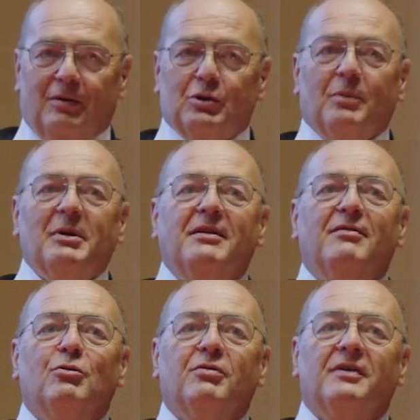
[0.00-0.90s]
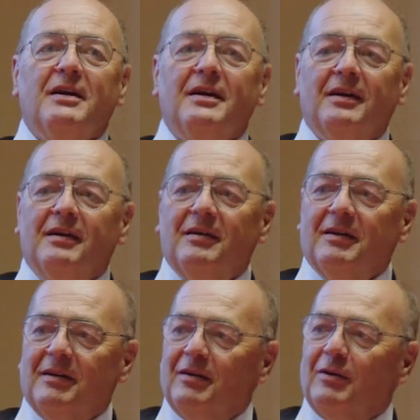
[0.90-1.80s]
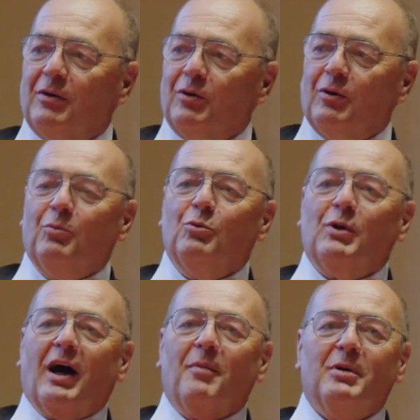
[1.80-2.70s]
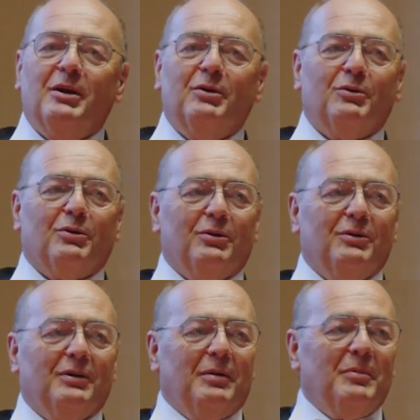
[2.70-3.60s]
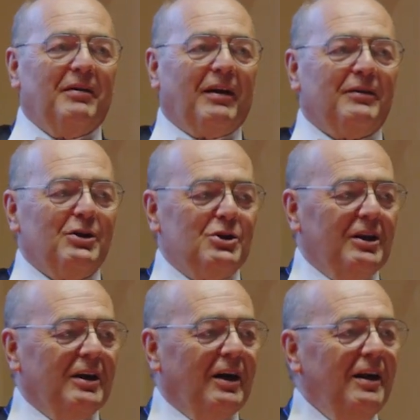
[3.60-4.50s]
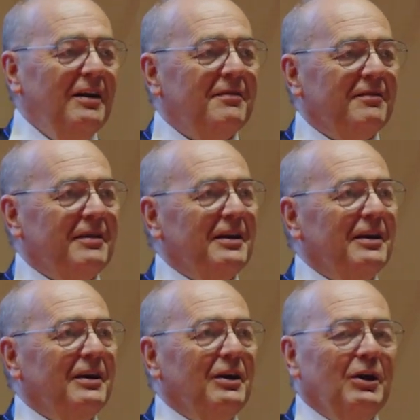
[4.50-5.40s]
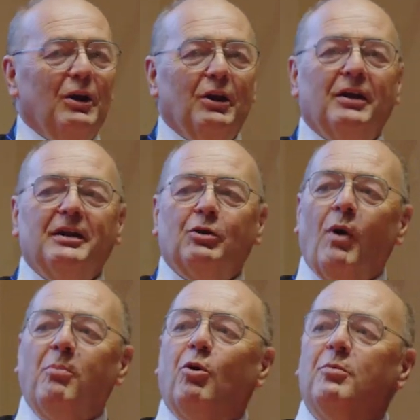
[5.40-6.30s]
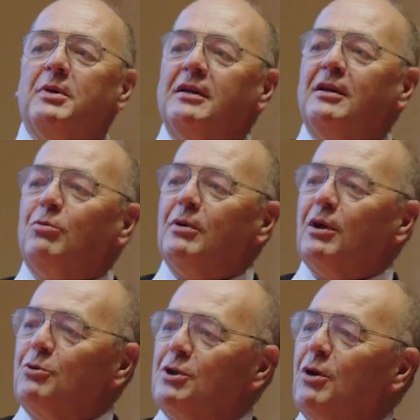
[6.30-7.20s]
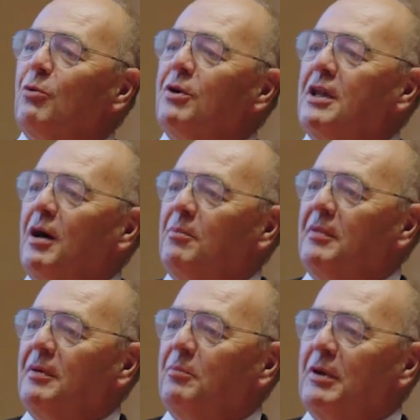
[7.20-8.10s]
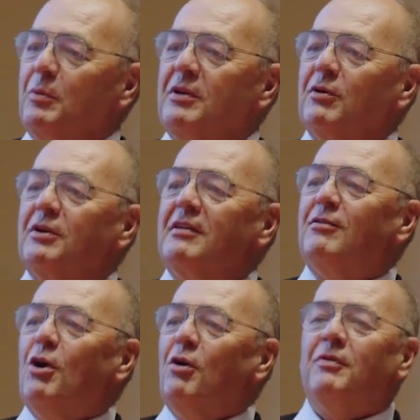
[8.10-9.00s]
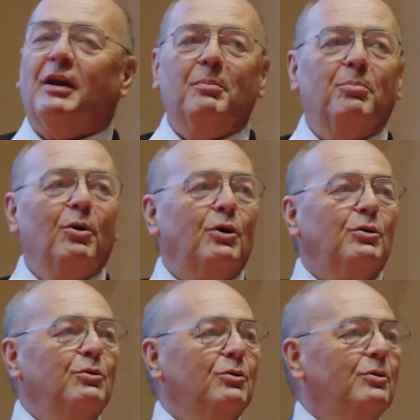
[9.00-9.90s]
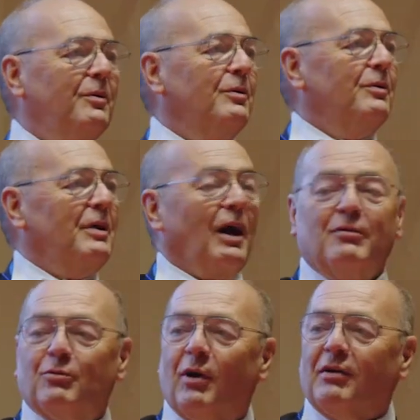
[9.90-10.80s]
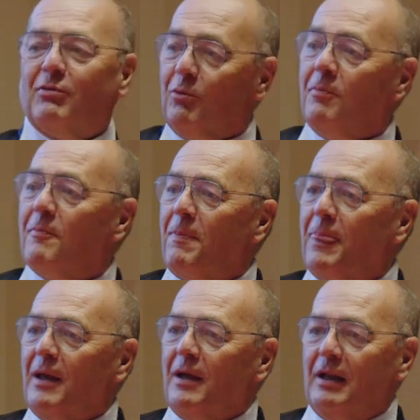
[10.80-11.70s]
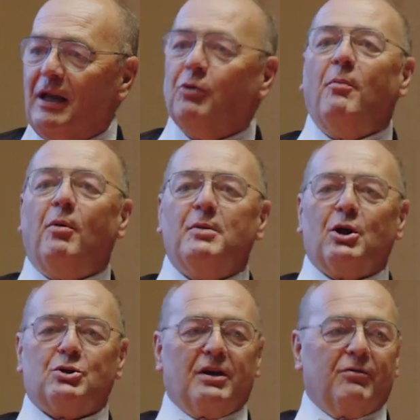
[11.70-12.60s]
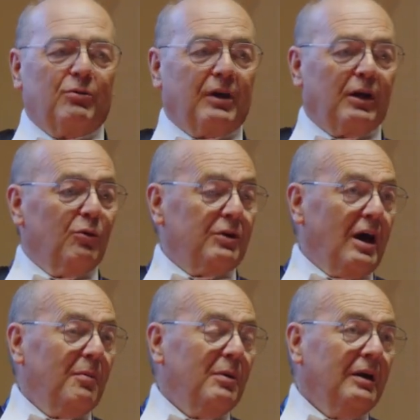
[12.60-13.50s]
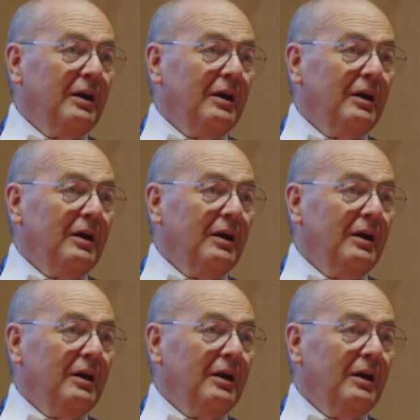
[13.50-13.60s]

Jean-Baptiste Say, comme nous l'a rappelé notre administratrice générale, c'est l'un des trois premiers titulaires de chaire au CNAM. 1819, à l'époque de la Restauration. Les trois premières chaires sont créées au CNAM.